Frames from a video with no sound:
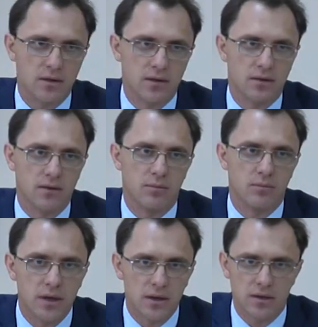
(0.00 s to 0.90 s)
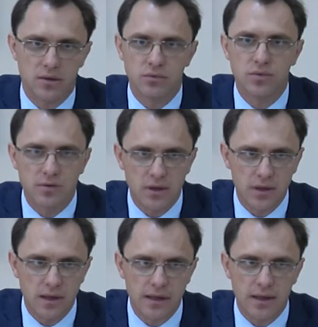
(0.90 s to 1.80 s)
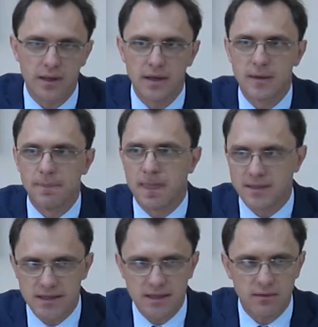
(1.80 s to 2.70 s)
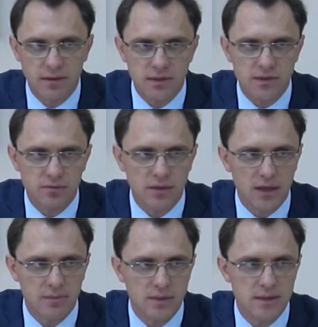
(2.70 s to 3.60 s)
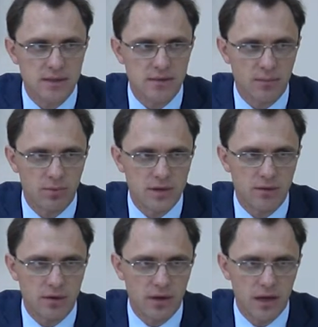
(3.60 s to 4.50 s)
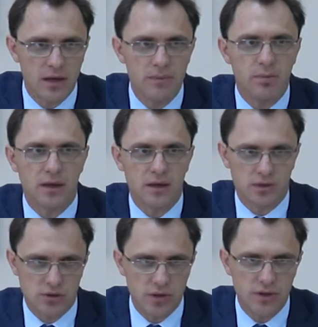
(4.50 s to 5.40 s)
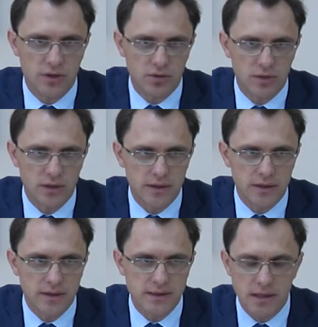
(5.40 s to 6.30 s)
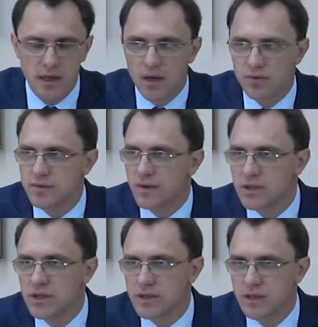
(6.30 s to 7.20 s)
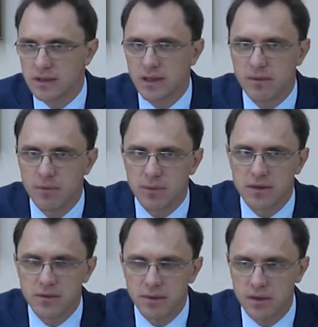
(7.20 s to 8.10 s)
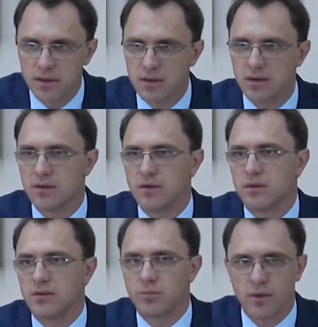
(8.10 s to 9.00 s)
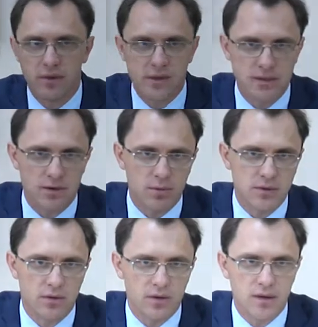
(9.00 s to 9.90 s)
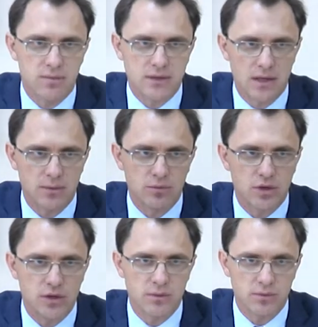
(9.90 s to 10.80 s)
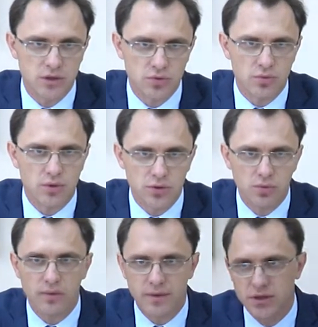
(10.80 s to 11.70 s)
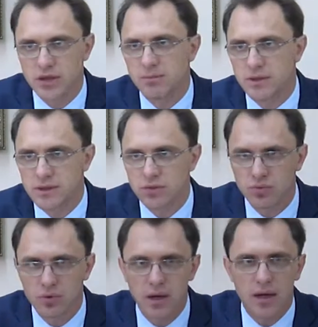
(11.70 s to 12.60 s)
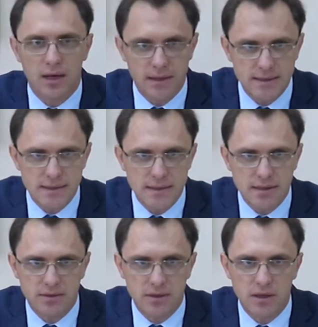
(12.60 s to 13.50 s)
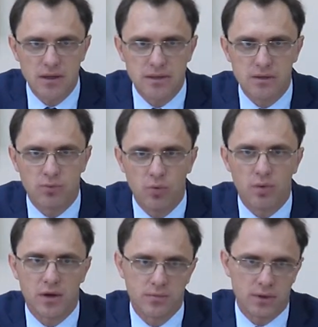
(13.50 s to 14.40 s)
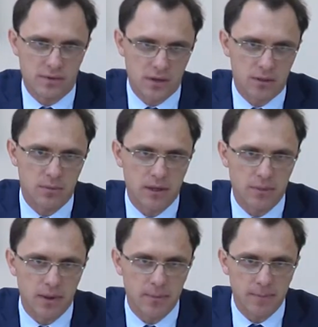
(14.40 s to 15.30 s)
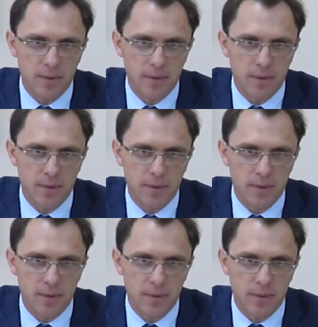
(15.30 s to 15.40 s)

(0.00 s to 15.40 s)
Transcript: э, мы утвердили состав лицензионной комиссии Ставропольского края и порядок осуществления ее деятельности. То есть фактически на данный момент времени э, Управление Ставропольского края по строительному жилищному надзору готово начать процедуру лицензирования деятельности по управлению конкретными домами.